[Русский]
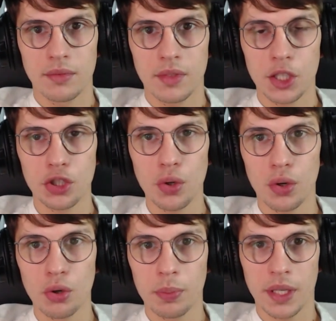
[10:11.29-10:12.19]
На что
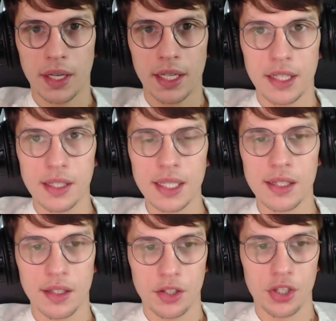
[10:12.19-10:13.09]
крупные
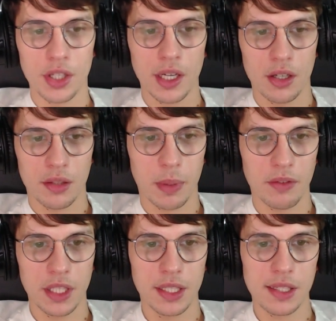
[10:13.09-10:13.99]
организации начинают
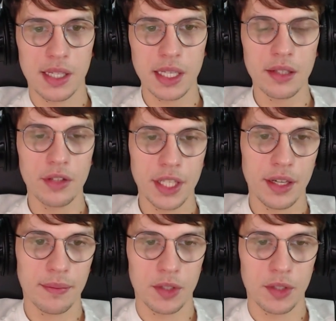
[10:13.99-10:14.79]
проводить исследования.